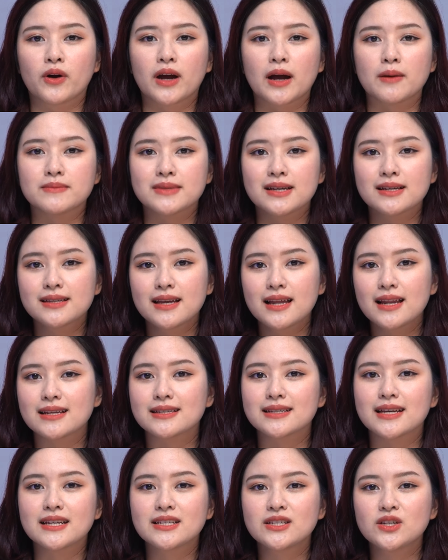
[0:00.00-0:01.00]
một cảm giác rất là
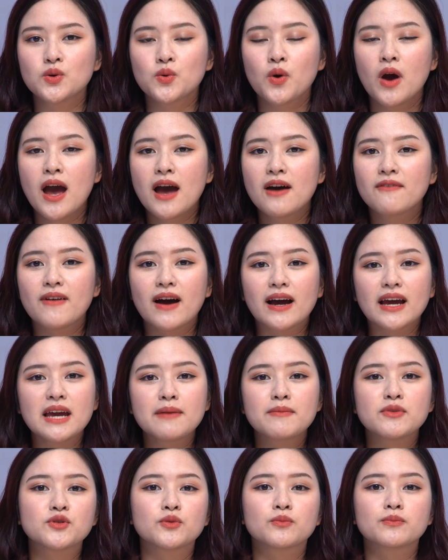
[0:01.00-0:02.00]
dễ chịu và
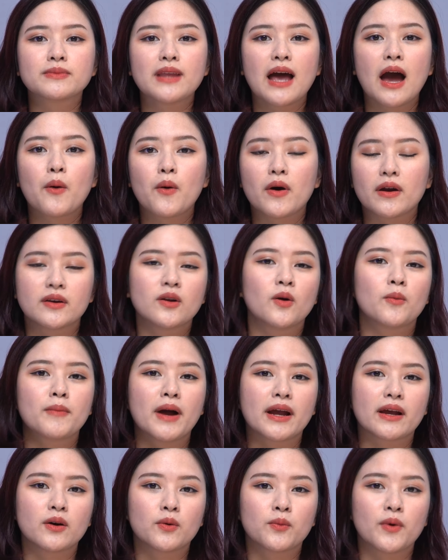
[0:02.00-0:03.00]
khi mà chúng ta hoạt động
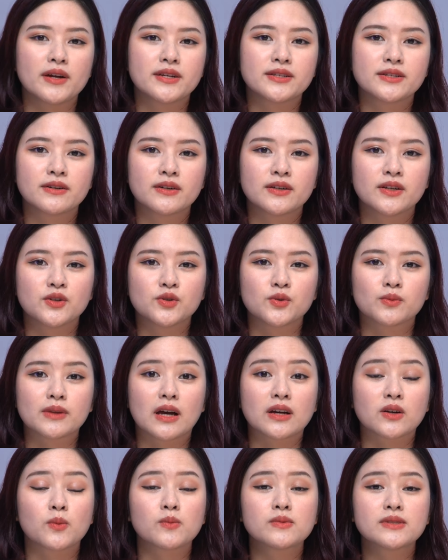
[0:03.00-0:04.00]
mạnh ở ngoài trời thì chúng
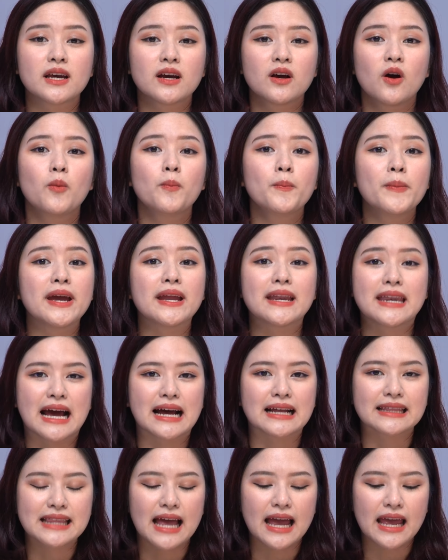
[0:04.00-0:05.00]
ta cũng sẽ không bị
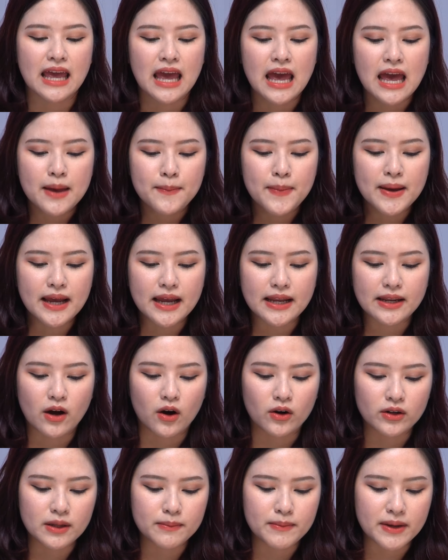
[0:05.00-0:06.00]
nặng tay. Bên cạnh
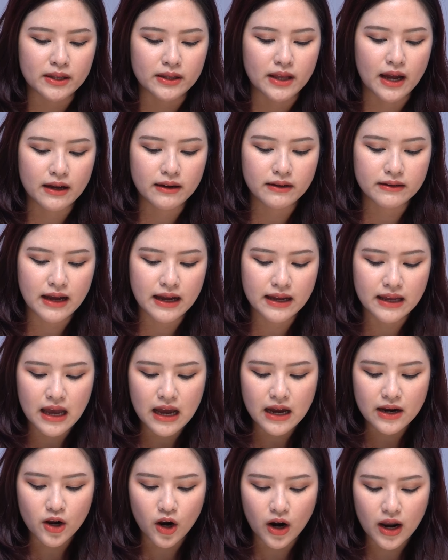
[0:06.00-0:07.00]
đó thì mình thấy ở đây
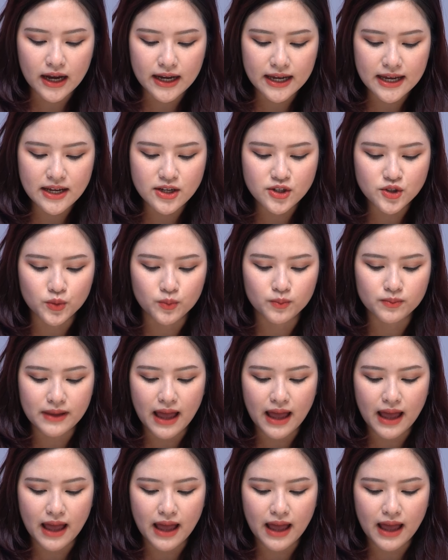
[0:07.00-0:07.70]
đó là khi chúng